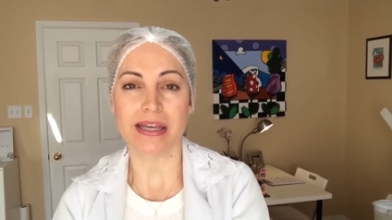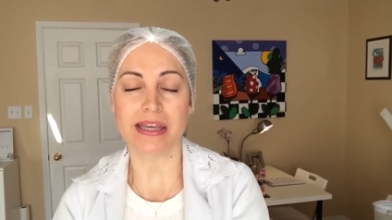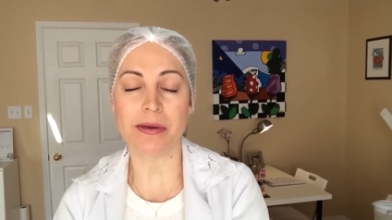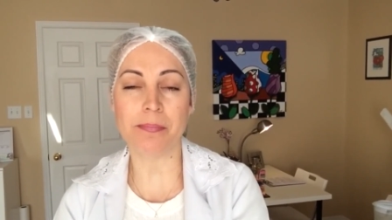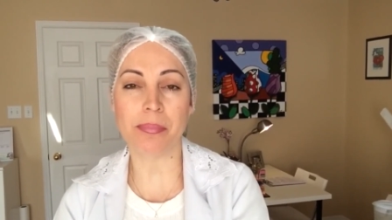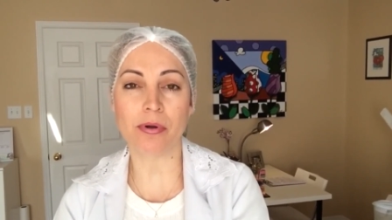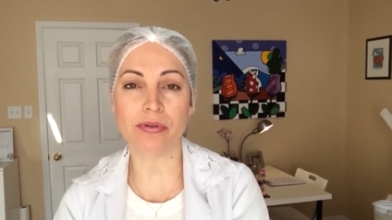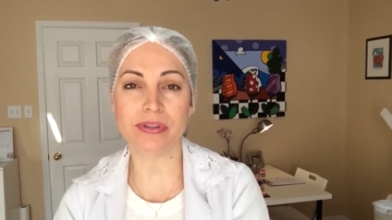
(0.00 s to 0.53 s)
que
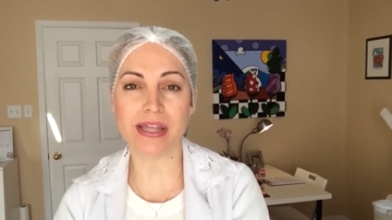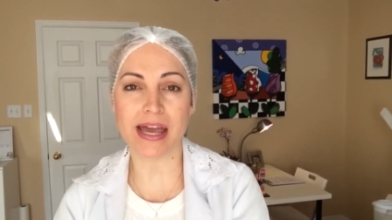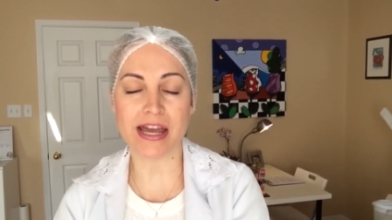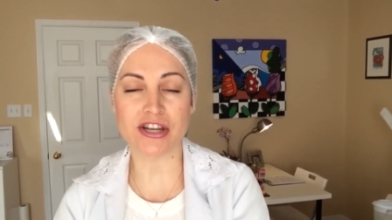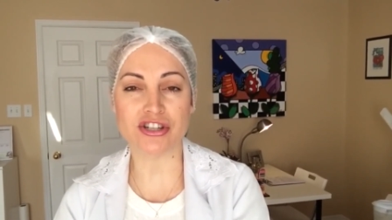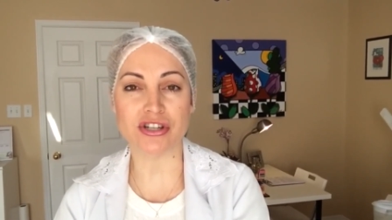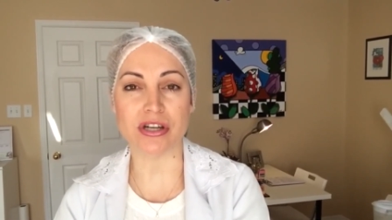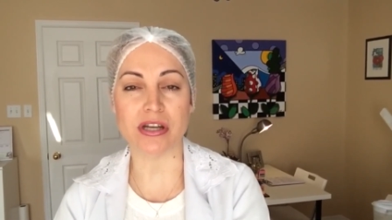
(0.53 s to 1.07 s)

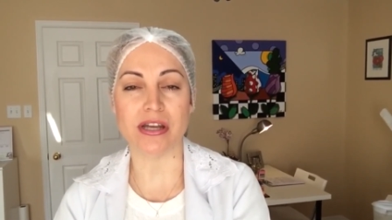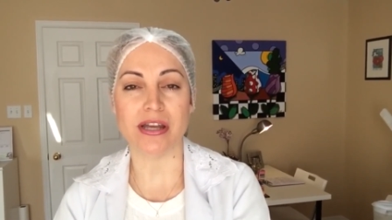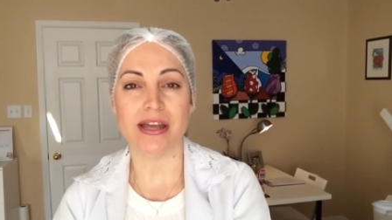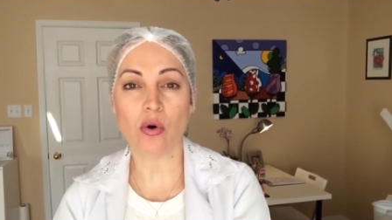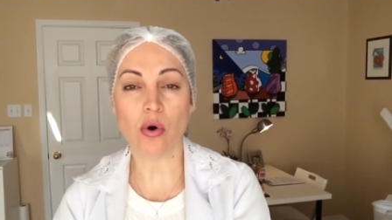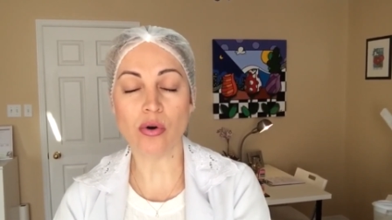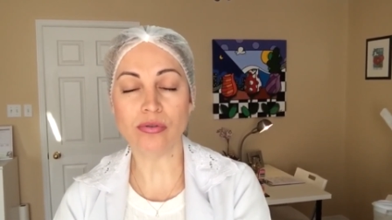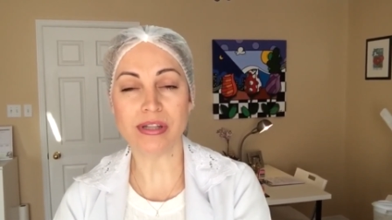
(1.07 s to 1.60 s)
protege
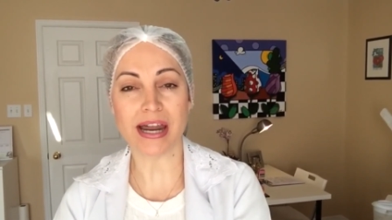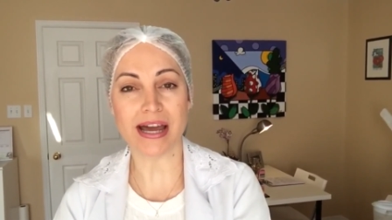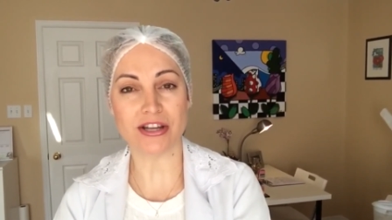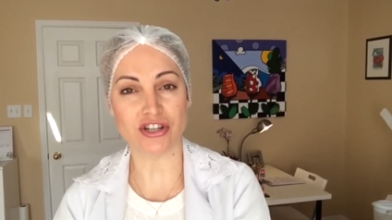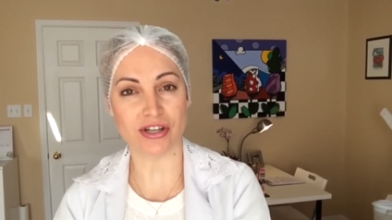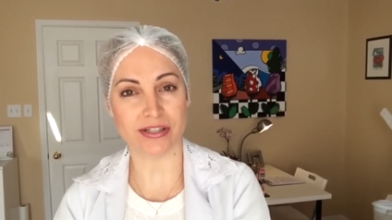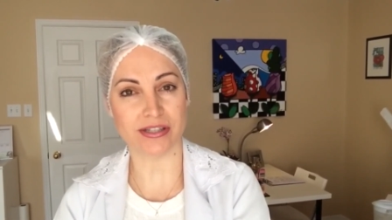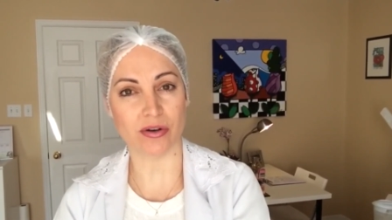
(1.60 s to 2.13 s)
contra a
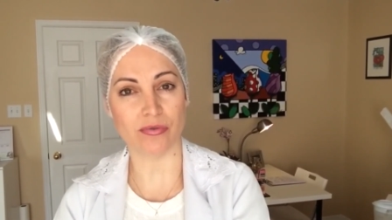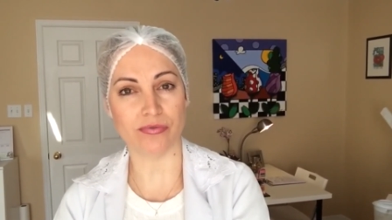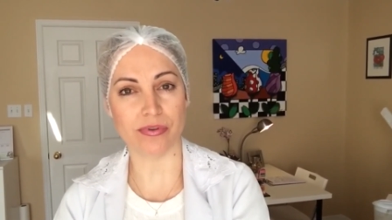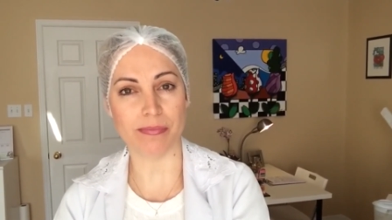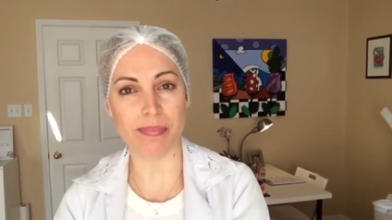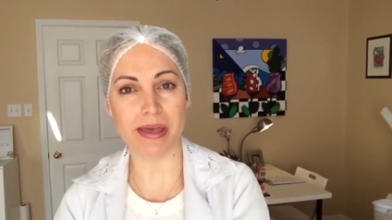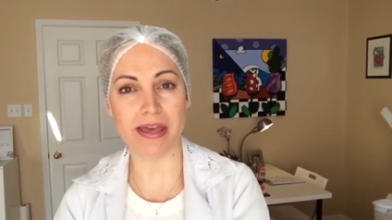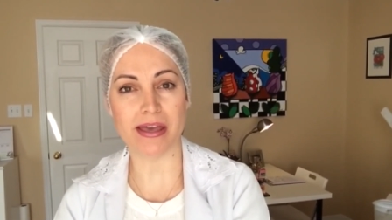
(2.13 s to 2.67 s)
radiação
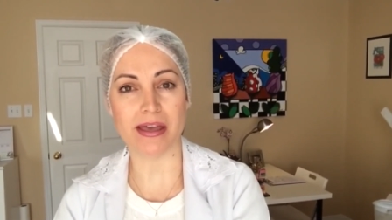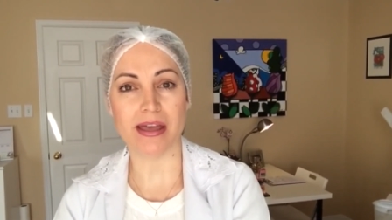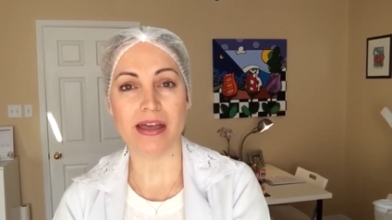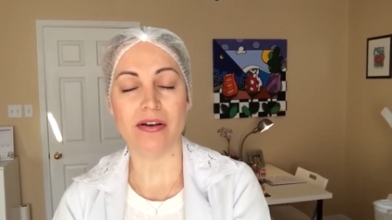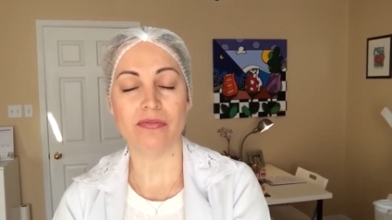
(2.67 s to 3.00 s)
UVB,